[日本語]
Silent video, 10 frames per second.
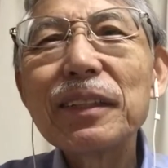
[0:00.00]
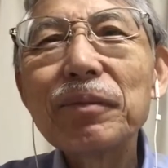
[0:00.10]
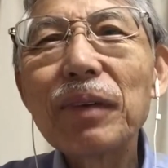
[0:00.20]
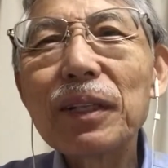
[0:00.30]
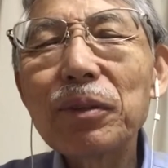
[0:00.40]

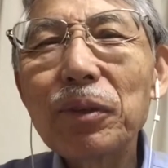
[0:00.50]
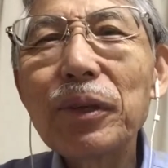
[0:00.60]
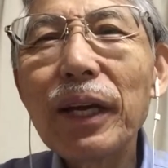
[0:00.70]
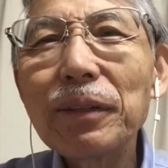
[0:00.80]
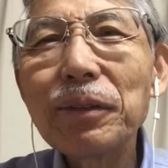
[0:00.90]
まあ、その
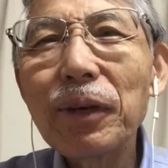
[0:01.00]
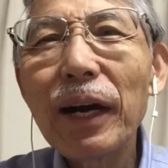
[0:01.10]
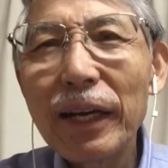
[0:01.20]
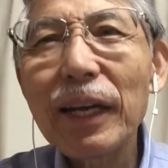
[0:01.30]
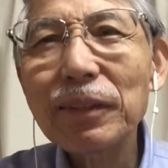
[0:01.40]
辺を
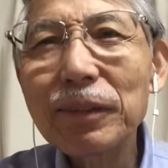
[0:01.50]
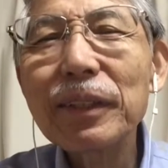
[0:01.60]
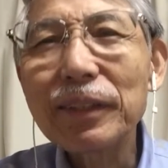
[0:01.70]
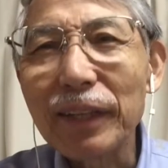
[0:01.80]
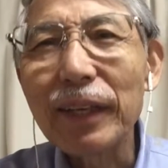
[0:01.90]
早くで
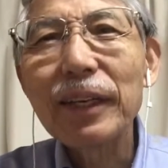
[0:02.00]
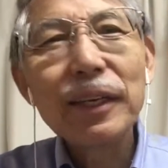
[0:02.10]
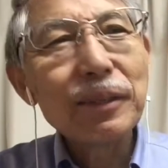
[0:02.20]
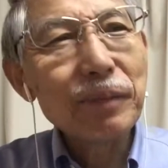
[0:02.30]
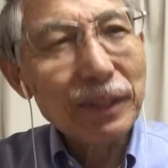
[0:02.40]
すね、
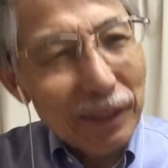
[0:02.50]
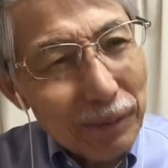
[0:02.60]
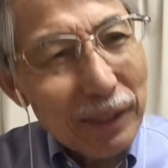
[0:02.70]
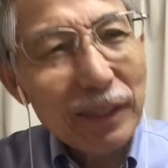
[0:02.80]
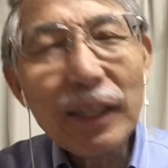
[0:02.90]
まあ、せ
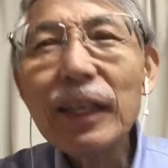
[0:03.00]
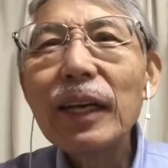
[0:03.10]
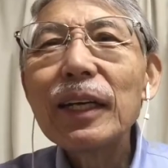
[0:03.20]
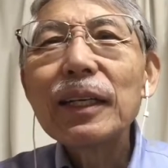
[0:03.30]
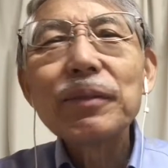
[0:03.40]
めて、
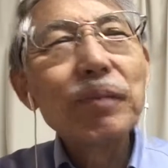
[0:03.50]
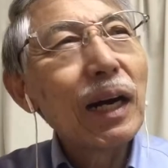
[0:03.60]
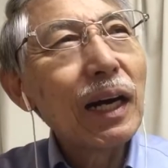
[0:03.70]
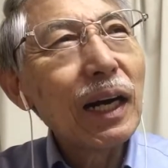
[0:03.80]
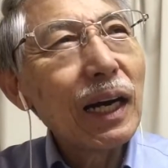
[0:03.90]

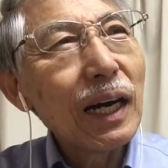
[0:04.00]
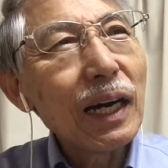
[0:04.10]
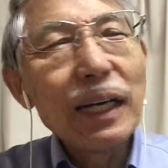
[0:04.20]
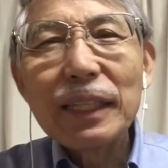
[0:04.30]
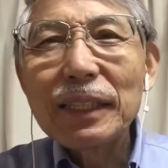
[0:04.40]
まあ
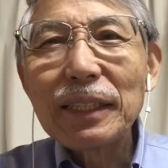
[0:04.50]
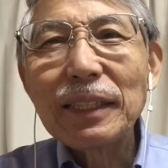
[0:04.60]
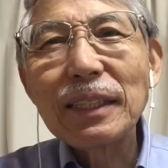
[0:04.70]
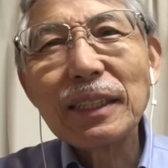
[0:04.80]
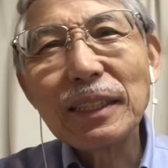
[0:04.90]

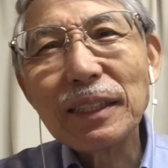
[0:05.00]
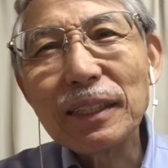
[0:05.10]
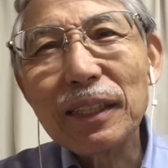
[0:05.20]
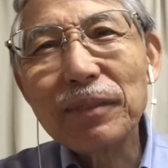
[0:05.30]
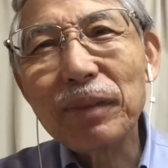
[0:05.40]

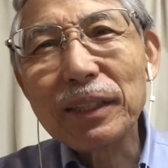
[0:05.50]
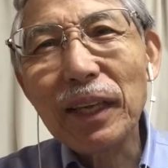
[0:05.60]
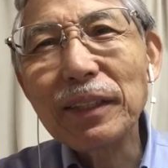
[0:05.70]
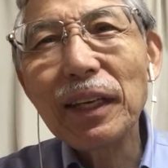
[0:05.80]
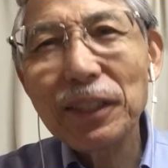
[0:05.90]
まあ、せ
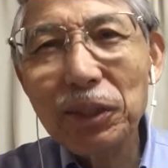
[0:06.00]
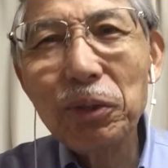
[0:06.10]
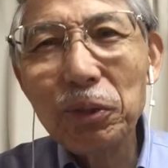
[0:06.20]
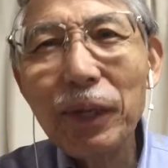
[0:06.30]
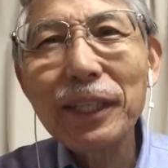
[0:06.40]
んえん以上
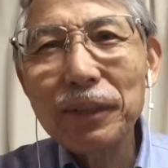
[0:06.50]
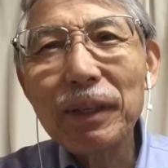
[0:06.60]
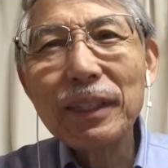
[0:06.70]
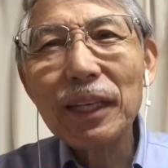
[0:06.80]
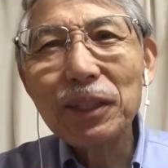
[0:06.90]
とは言いま
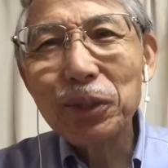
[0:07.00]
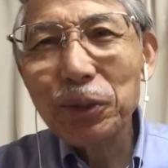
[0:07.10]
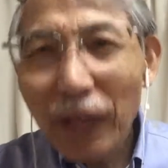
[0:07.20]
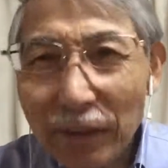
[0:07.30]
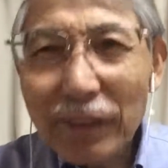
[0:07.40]
せん、きゅう
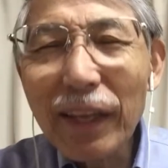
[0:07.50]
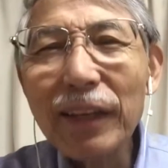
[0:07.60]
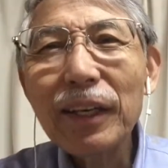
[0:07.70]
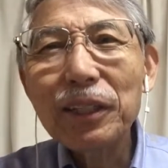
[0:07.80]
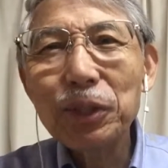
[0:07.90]
ひゃくえん、
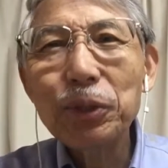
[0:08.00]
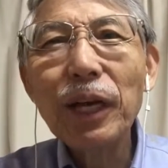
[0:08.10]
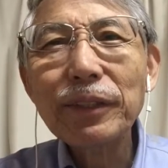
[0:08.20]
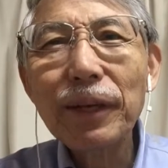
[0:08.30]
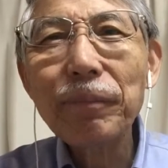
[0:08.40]
きゅうひゃ
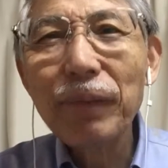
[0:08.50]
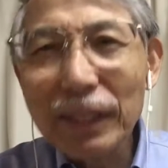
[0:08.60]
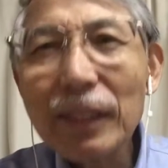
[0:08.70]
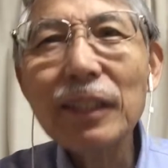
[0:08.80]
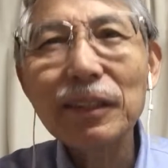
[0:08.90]
くえんま
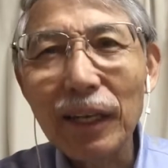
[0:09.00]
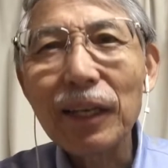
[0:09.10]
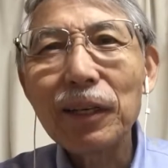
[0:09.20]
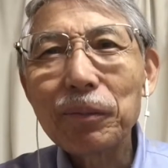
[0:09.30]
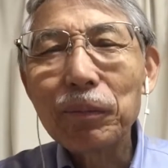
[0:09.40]
でですね
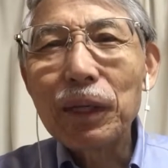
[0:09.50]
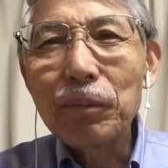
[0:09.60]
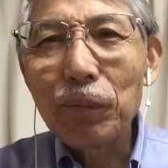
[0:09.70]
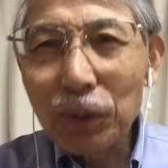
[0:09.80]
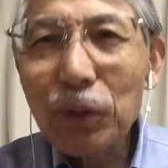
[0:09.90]

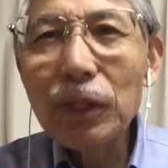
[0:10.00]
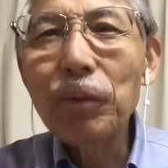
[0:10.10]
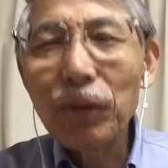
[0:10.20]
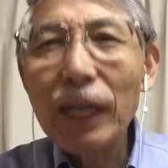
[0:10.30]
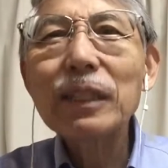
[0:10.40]
戻って
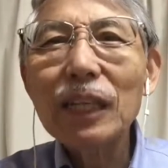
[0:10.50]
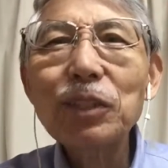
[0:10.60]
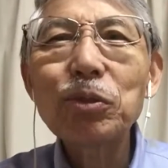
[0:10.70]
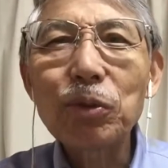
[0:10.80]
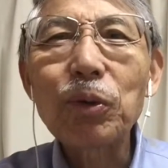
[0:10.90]
もらいたいと
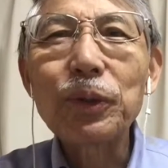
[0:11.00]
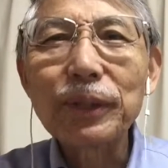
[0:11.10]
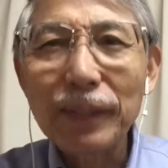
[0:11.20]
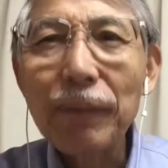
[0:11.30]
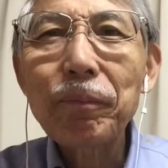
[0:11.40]
いうところです
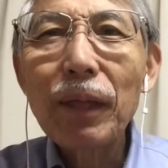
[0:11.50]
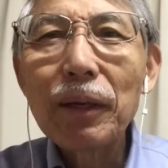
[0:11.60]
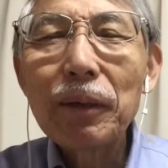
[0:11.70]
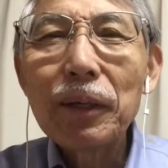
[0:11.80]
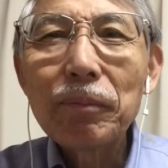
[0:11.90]
ね。
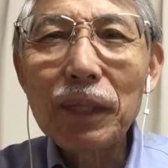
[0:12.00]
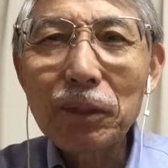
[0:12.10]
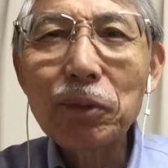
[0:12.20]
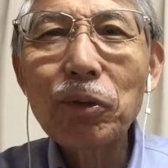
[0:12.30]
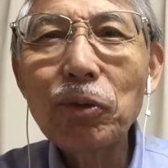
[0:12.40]
まあ、そう
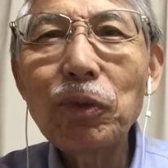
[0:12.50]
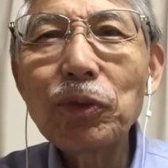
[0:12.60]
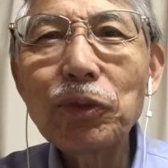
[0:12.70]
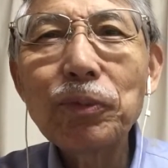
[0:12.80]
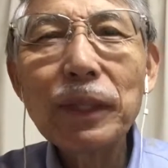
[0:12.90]
いうところも
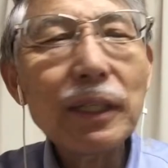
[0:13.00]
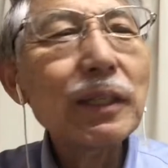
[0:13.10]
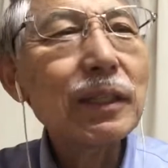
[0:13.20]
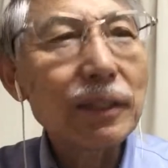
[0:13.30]
含めてです